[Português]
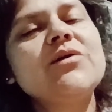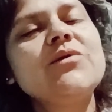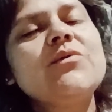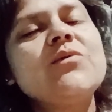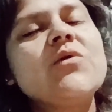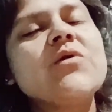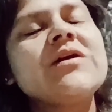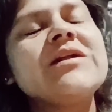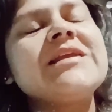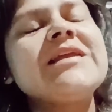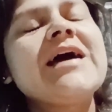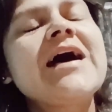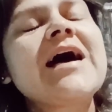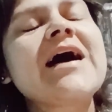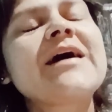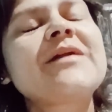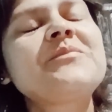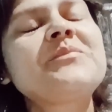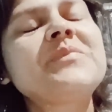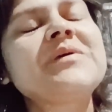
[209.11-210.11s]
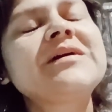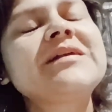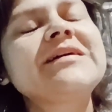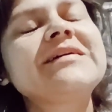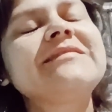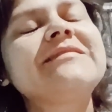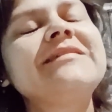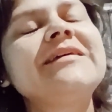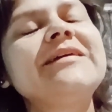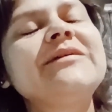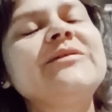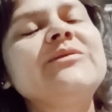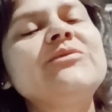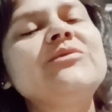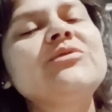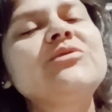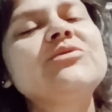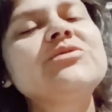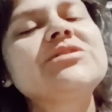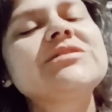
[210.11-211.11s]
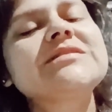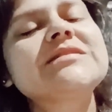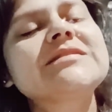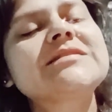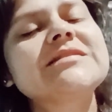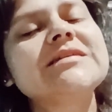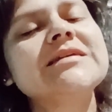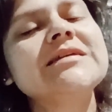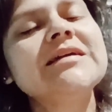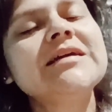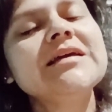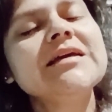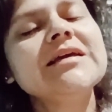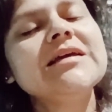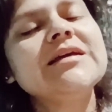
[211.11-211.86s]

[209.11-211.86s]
o olhar para dentro de si